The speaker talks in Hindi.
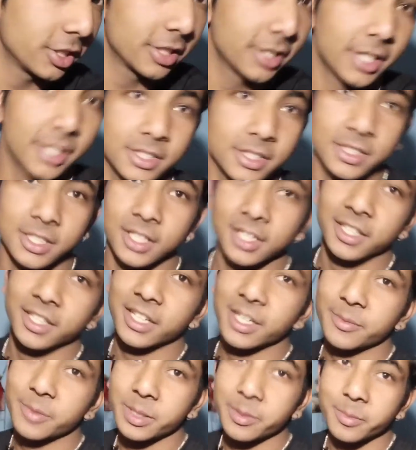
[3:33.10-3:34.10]
शर्ट कितना अच्छा लग
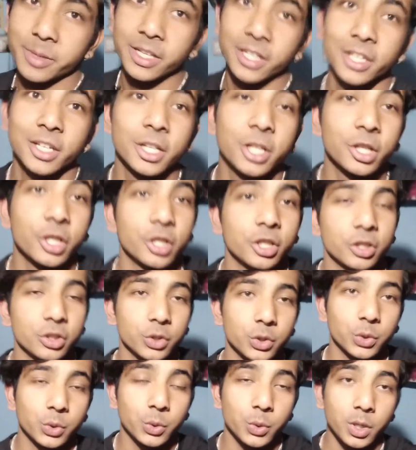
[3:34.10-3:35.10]
रहा है मेरे लिए
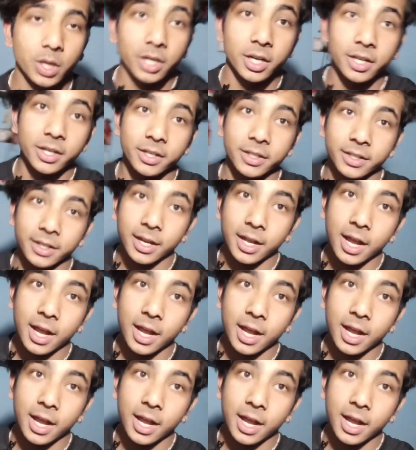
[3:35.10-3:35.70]
तो अगर